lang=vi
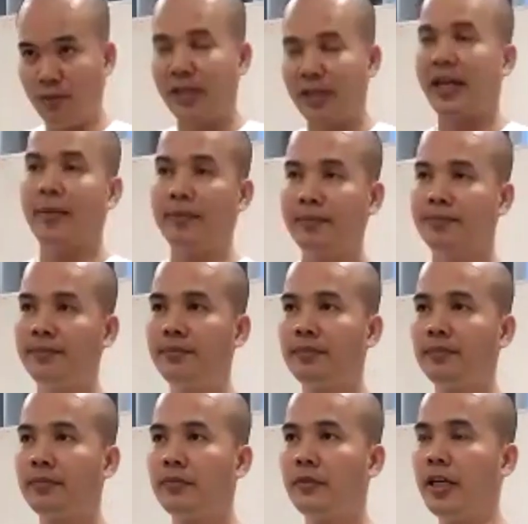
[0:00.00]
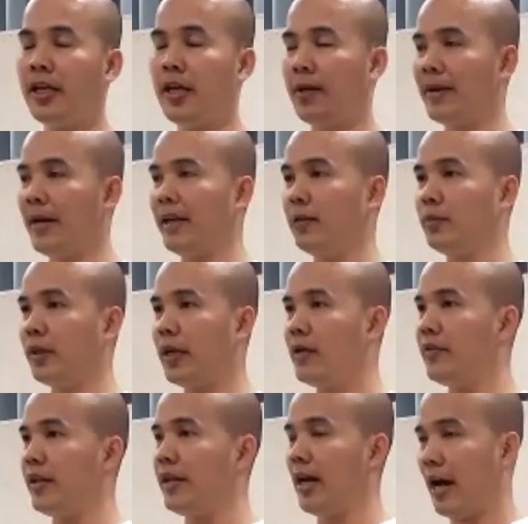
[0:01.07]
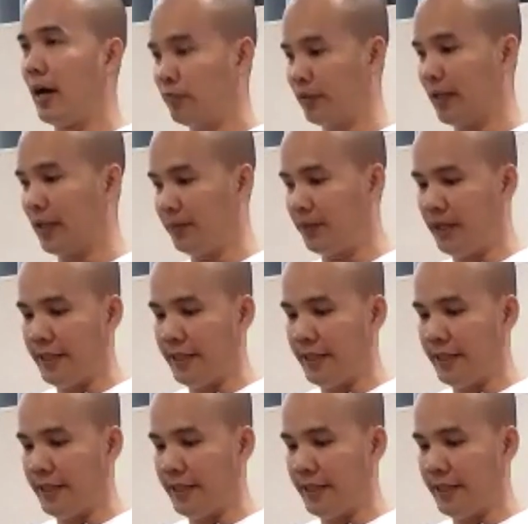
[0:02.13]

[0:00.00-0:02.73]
chúng ta thấm cho nên hôm nay chúng ta định vị học tập